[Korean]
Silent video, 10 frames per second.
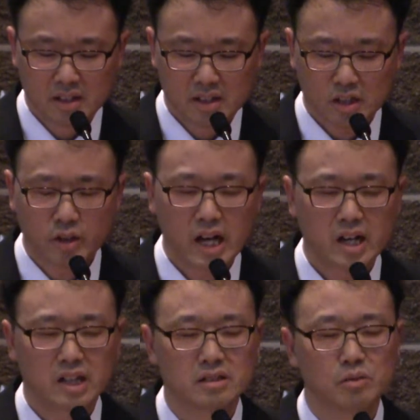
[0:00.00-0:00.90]

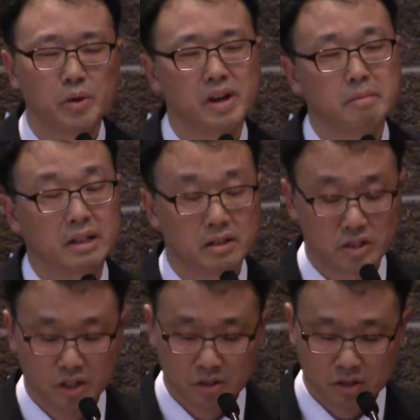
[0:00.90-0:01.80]
선악가는 왜
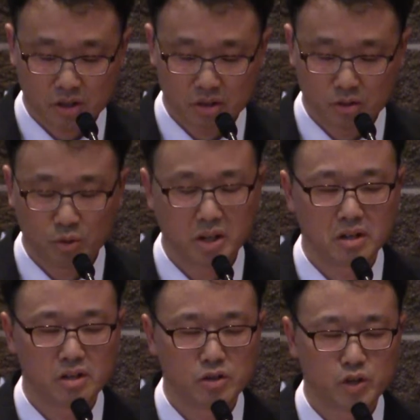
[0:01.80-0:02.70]
만드셔서
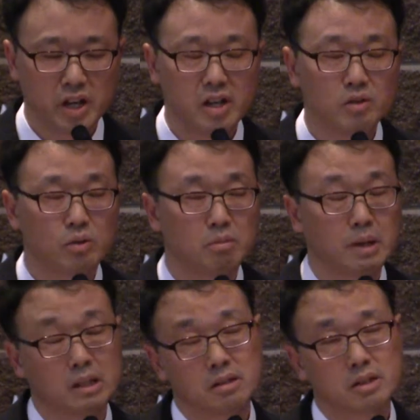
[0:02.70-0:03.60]
우리를 죄인으로
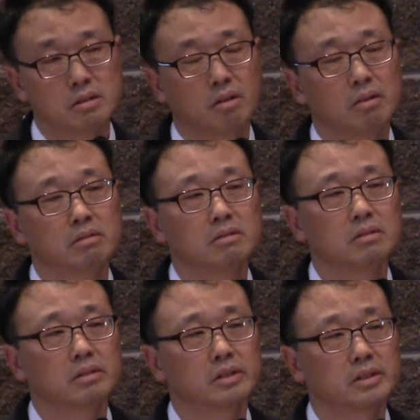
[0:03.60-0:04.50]
만드시고
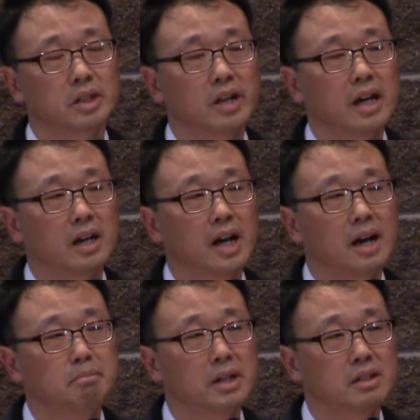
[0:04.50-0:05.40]
선악가
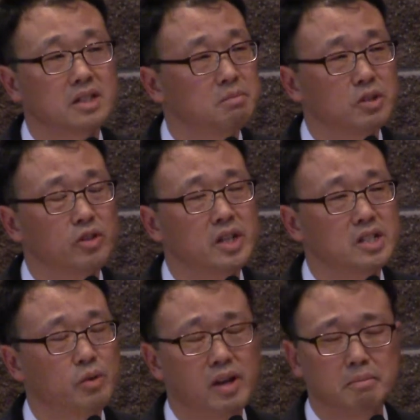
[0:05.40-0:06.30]
안 만드시면
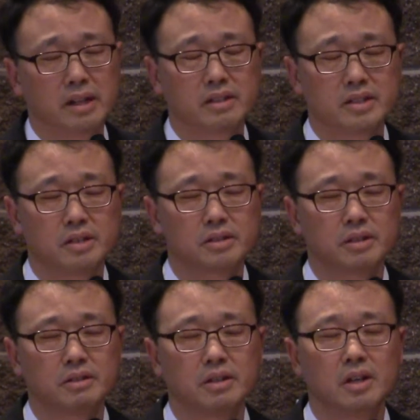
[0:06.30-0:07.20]
되지 왜 만드셔서